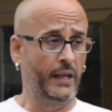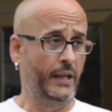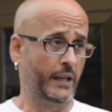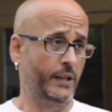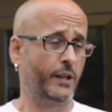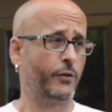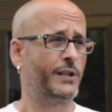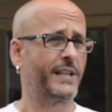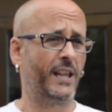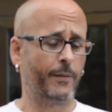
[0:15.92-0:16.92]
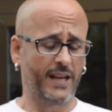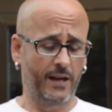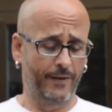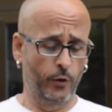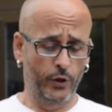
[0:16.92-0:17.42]
y diciéndoles que debían
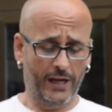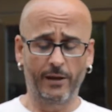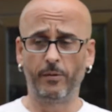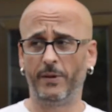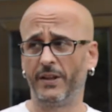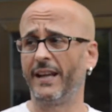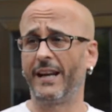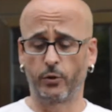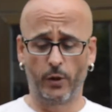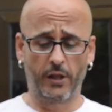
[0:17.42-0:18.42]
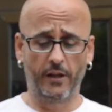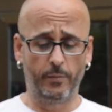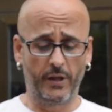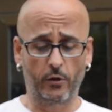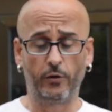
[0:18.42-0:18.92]
abandonar la vivienda a las 11 del
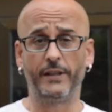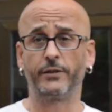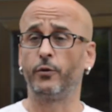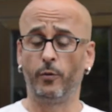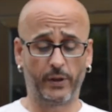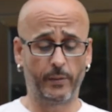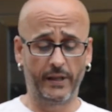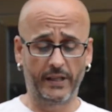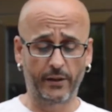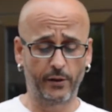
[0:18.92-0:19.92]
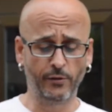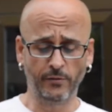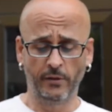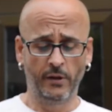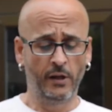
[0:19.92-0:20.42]
miércoles, con
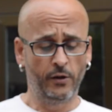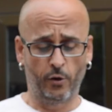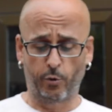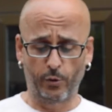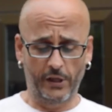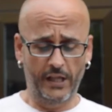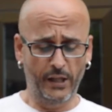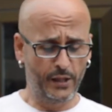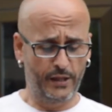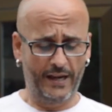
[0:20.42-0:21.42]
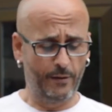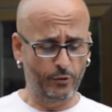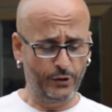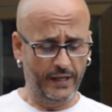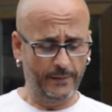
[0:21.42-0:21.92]
premeditación, nocturnidad y
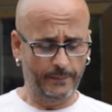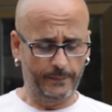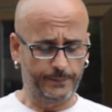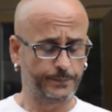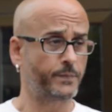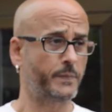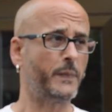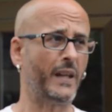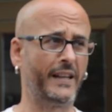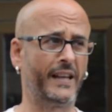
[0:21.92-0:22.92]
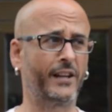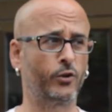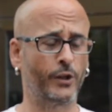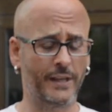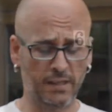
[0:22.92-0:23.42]
alevosía. Hay que
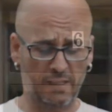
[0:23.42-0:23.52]
recordar